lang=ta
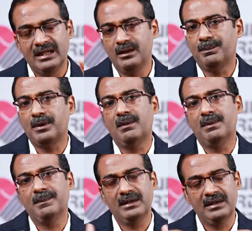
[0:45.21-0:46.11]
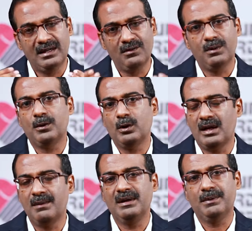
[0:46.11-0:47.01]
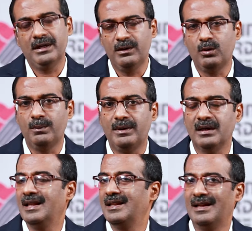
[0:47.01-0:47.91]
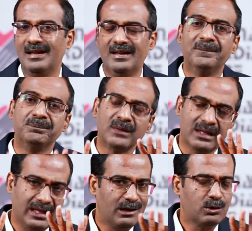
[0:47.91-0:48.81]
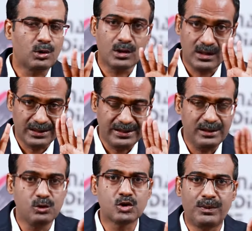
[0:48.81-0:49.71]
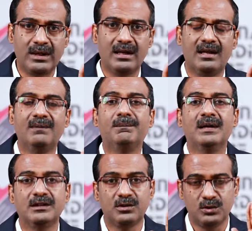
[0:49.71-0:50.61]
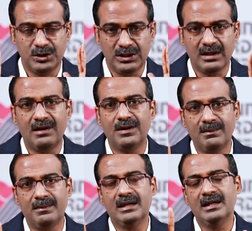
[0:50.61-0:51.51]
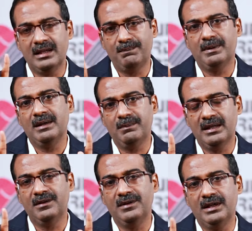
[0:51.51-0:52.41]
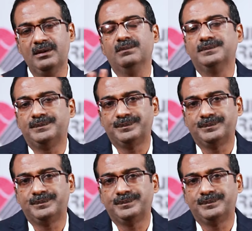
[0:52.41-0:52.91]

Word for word: எதுவும் ப்ராப்ளம் இருந்ததுன்னா அவங்க ப்ரோக்ராமிங் பண்ணி கொடுப்பாங்க அதனால் எலக்ட்ரோ காட்ரி யூஸ் பண்ணலாம் பட் கொஞ்சம் கவனமாக அதை பயன்படுத்த வேண்டும்